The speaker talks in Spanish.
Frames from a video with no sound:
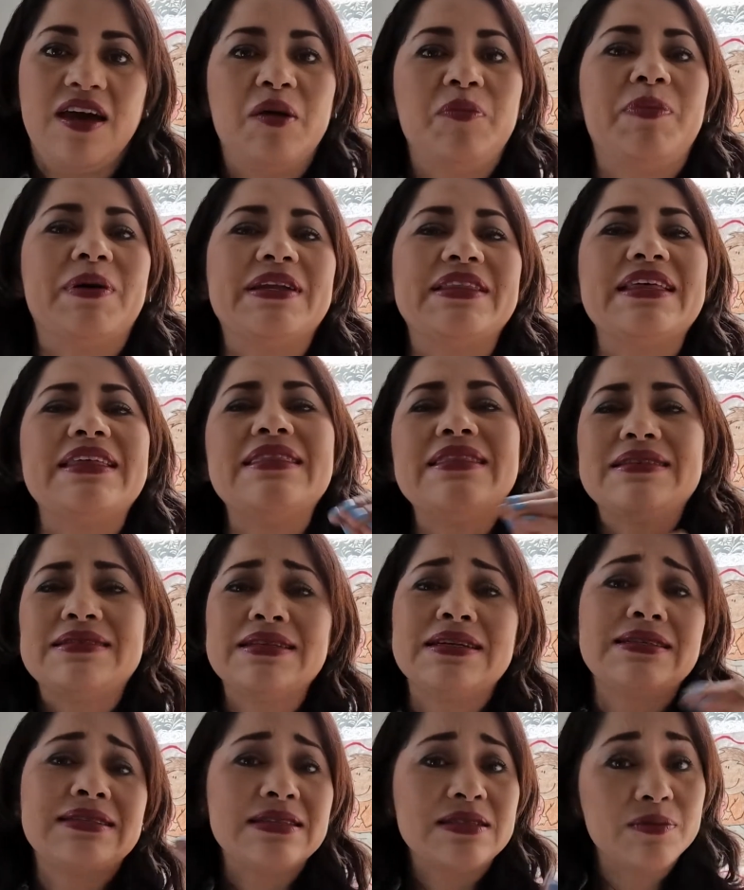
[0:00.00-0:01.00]
Aparte,
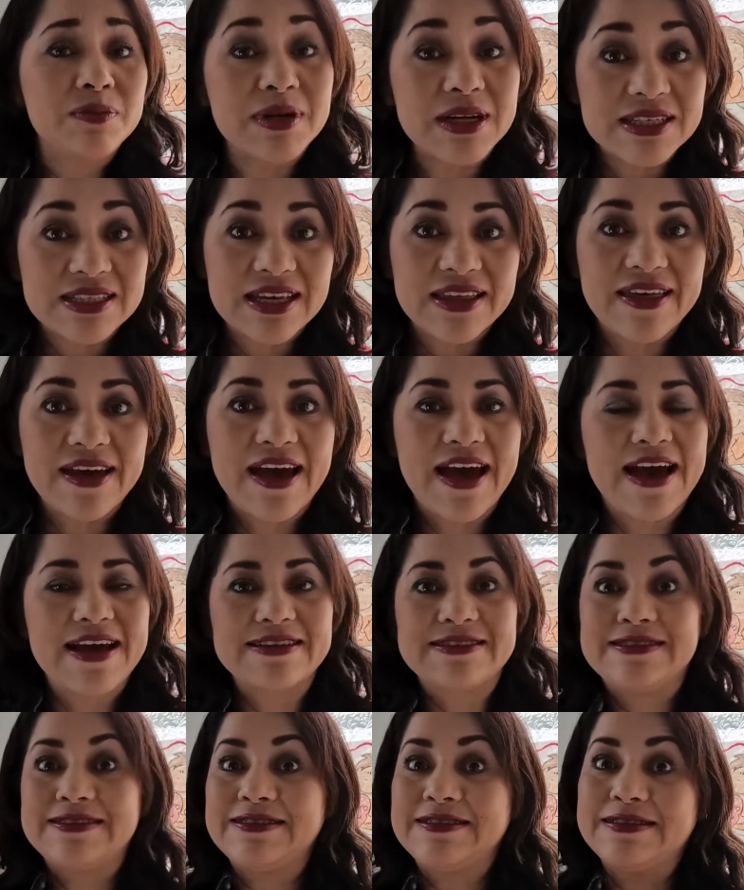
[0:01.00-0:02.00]
desde que estás embarazada
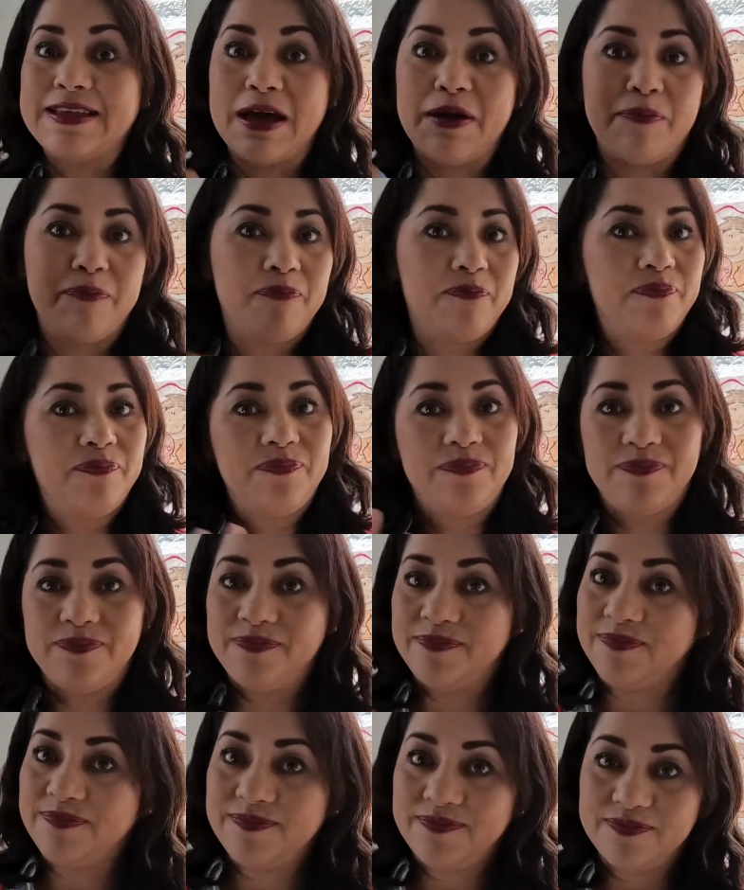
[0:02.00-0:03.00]
hasta
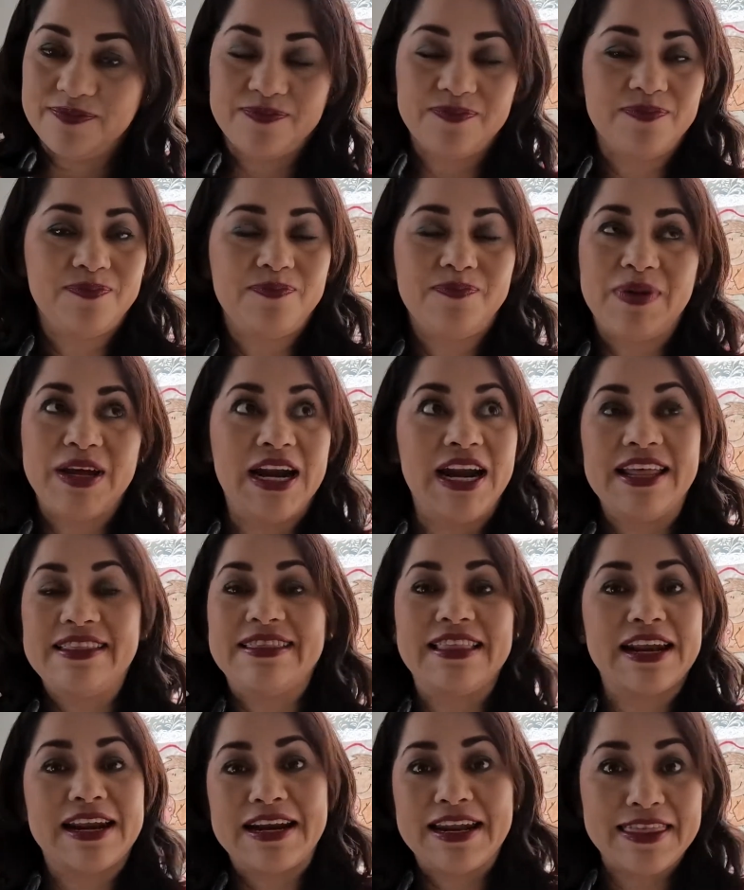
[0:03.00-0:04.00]
para la
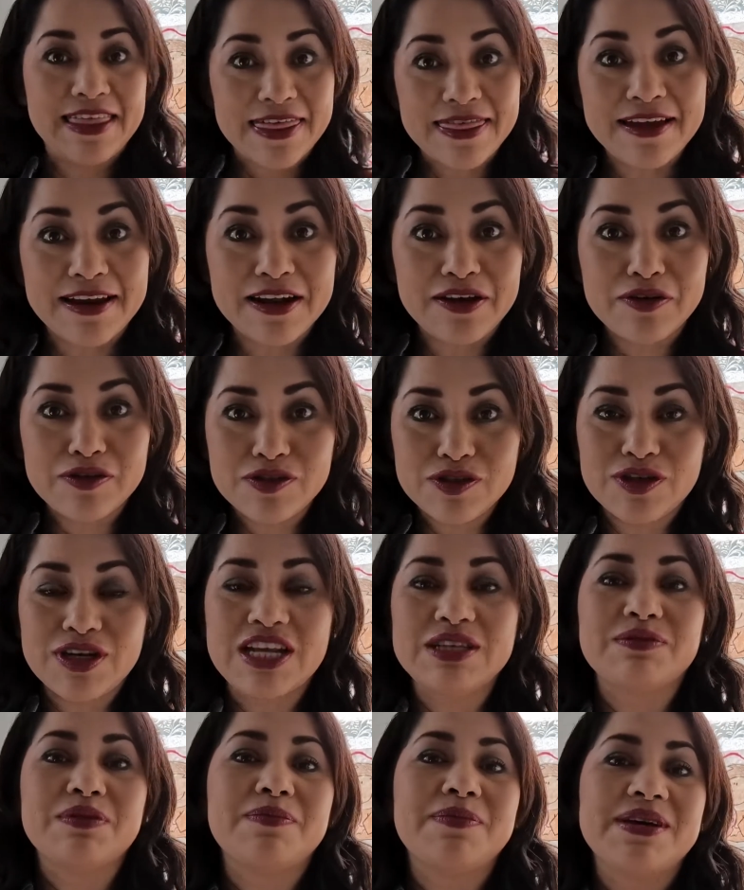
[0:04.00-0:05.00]
eternidad, creo yo,
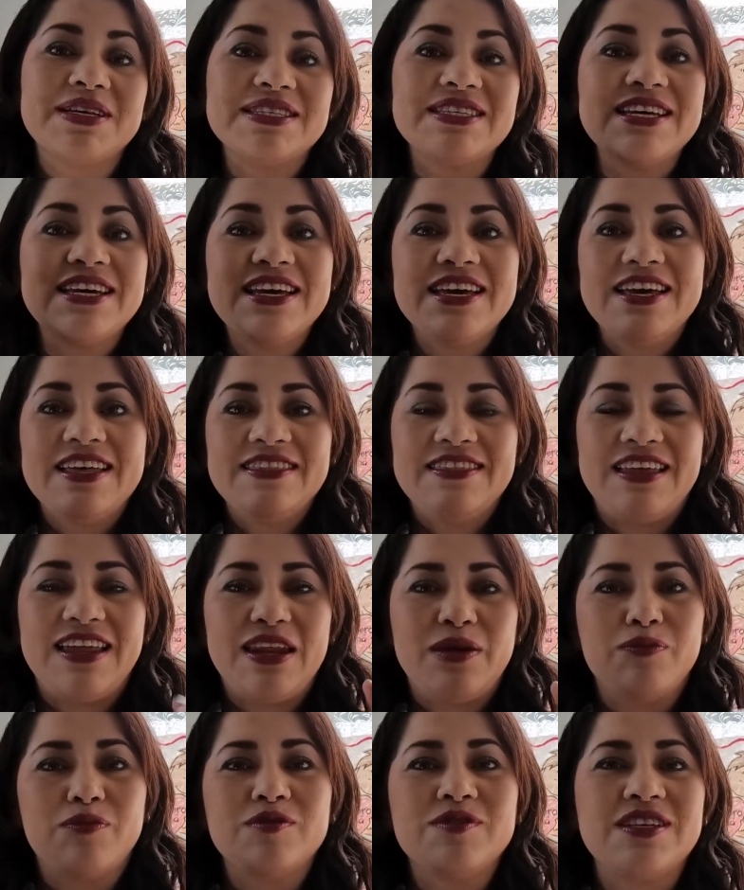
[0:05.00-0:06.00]
las mamás
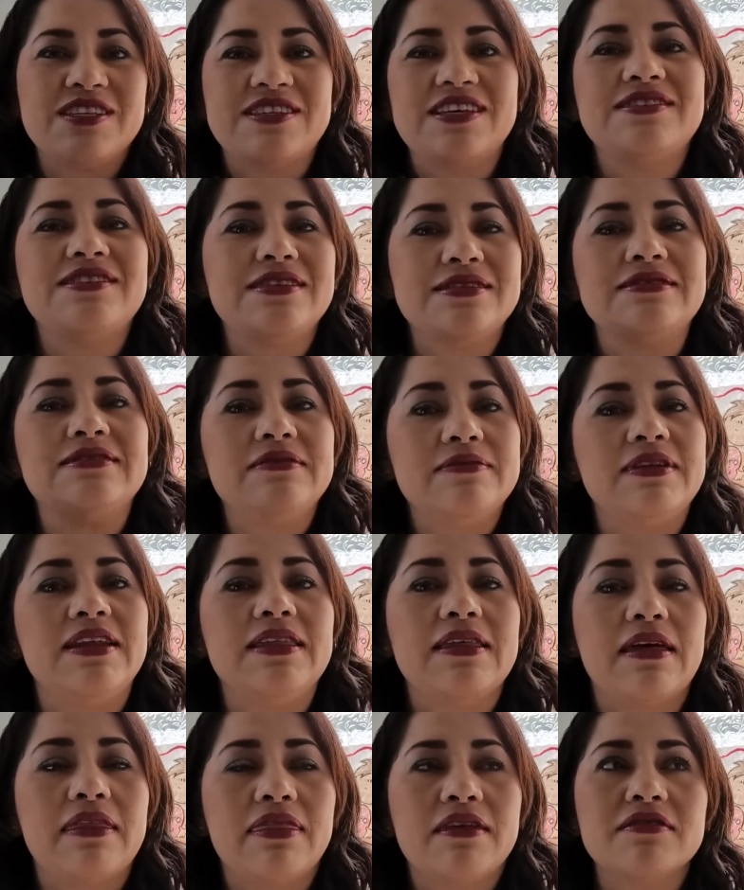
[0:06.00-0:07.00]
tenemos esa
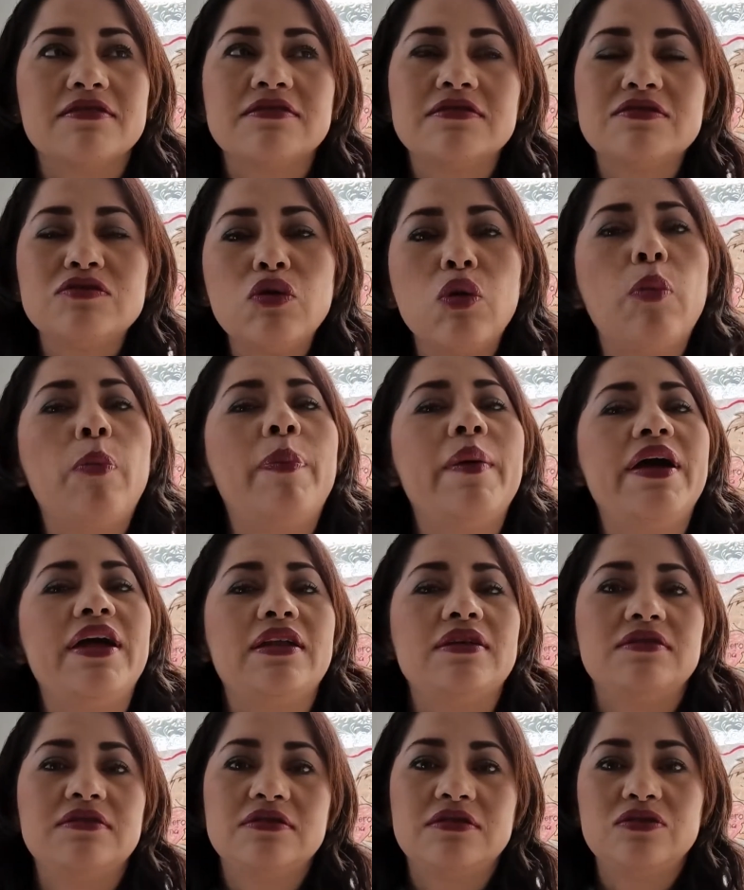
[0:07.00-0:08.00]
sensibilidad
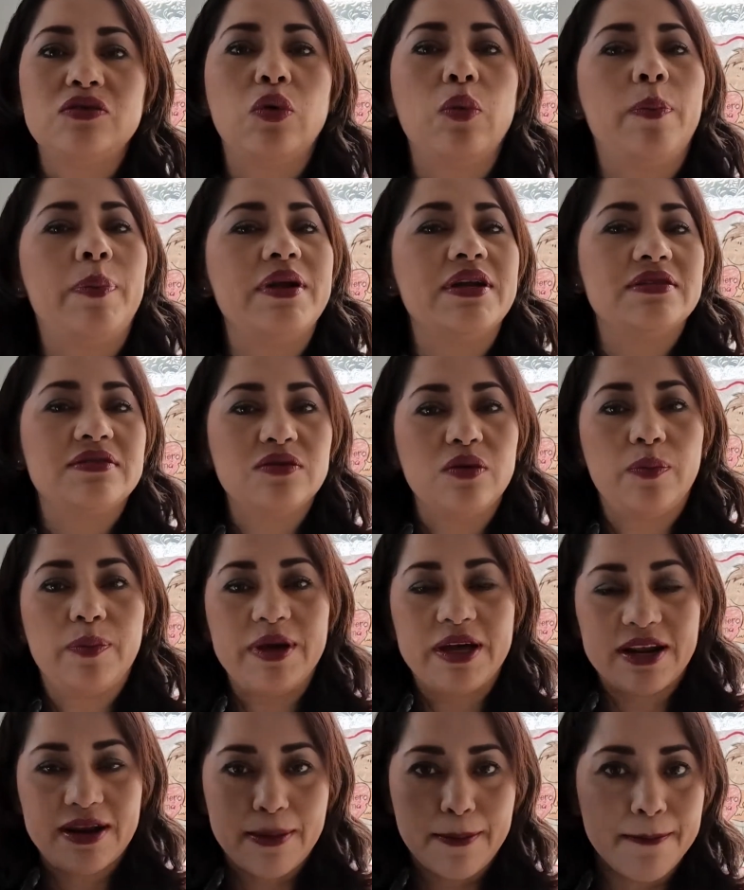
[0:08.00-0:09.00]
súper, súper,
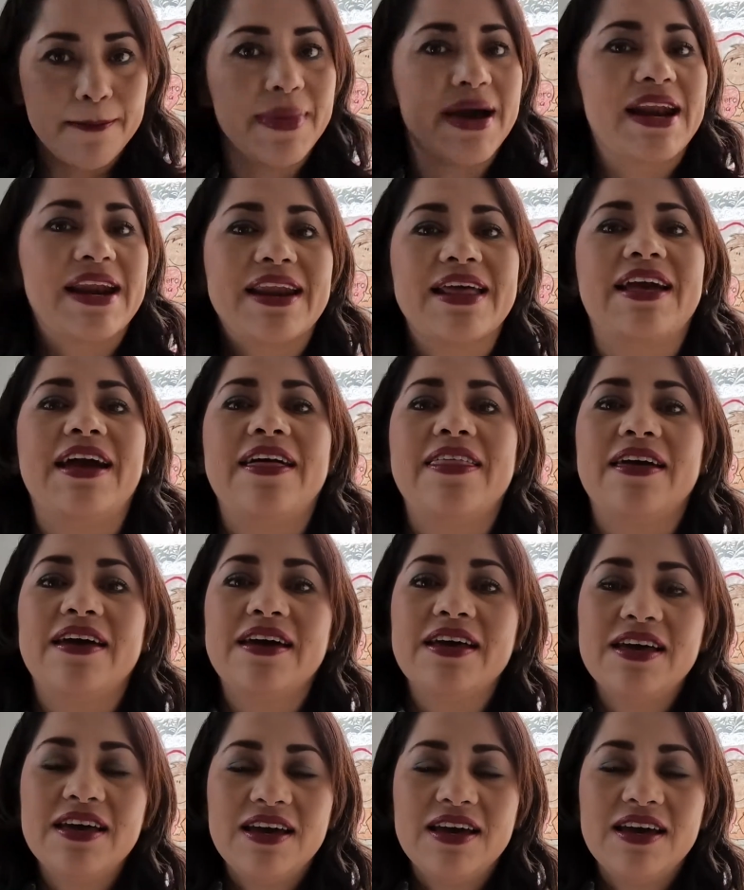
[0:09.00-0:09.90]
súper marcada.